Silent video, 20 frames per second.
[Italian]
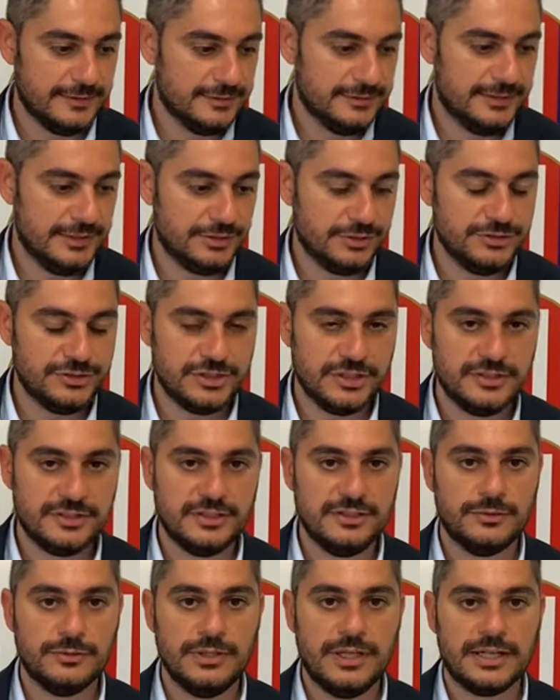ti concentri
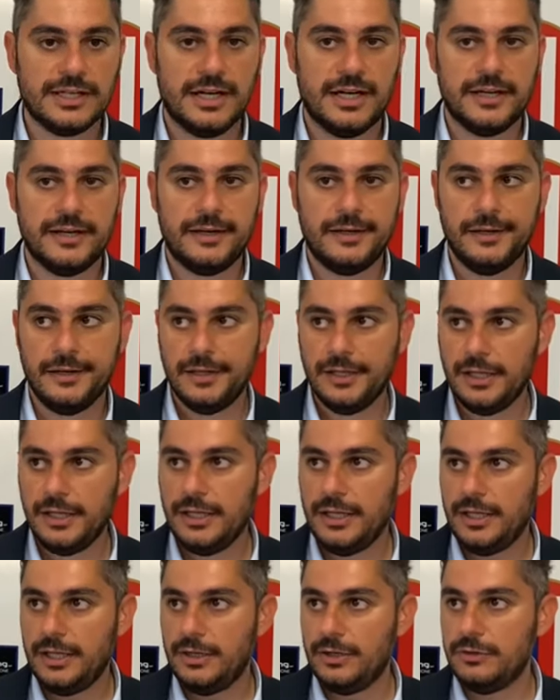sulla gara.
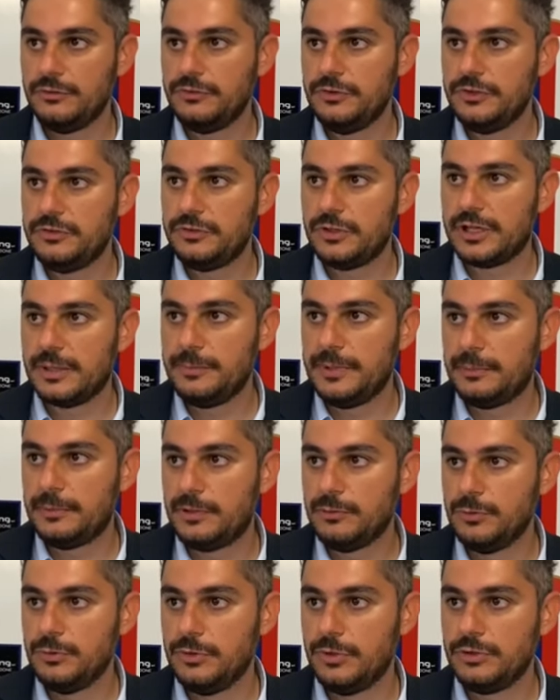Ho visto che abbiamo
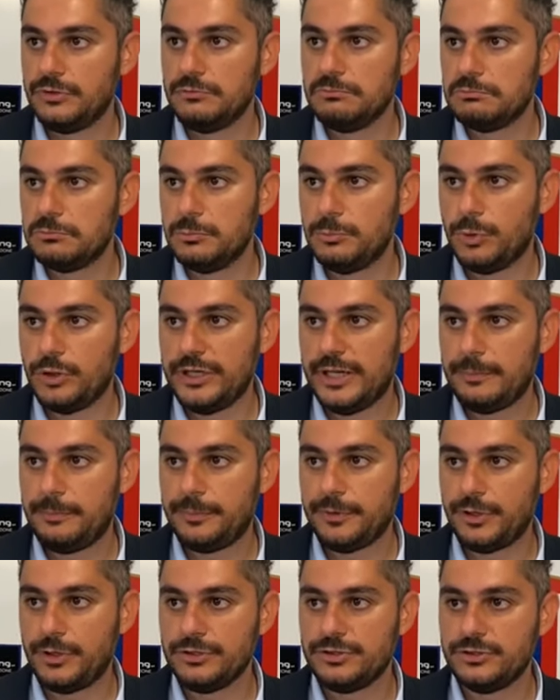avuto un buon
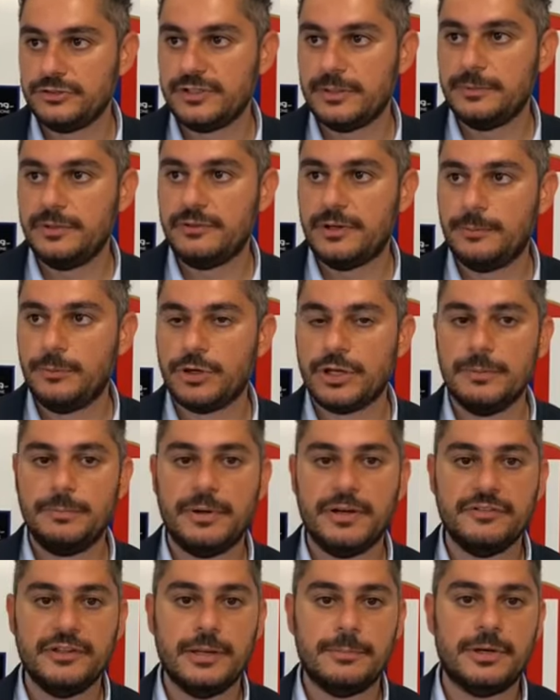approccio, sapevamo che il
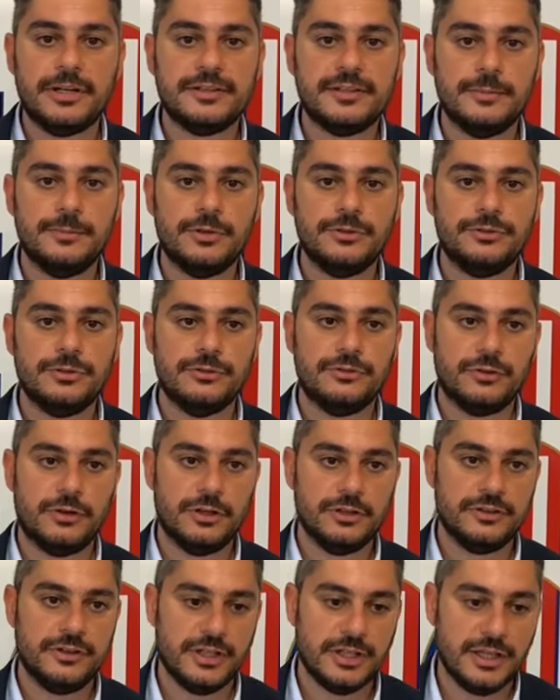Pavia parte molto
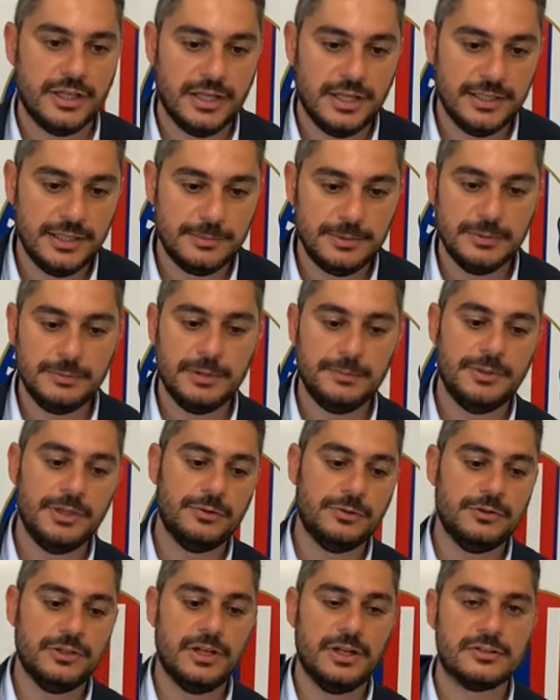forte, che nei primi
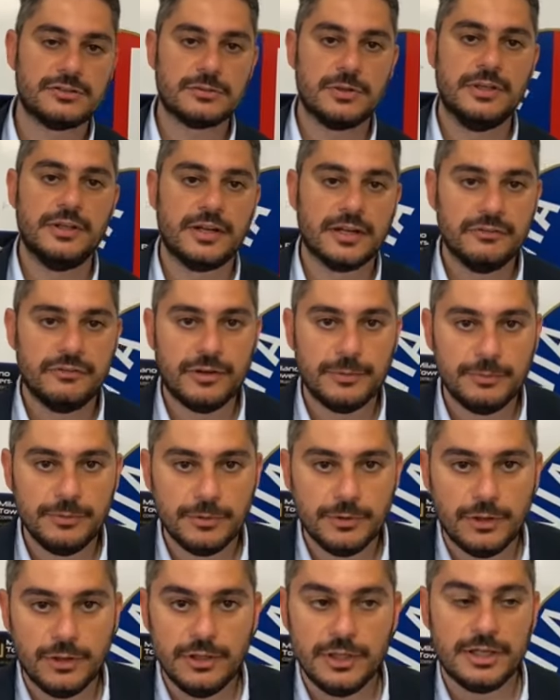minuti è la squadra che fa più
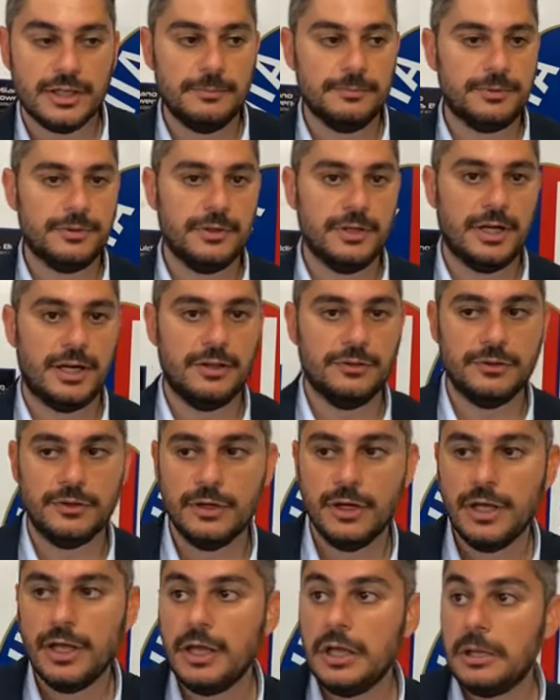gol in
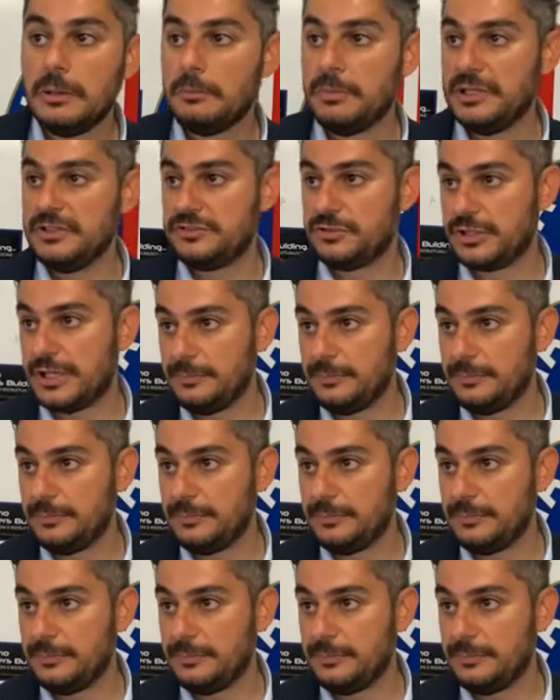campionato. Penso che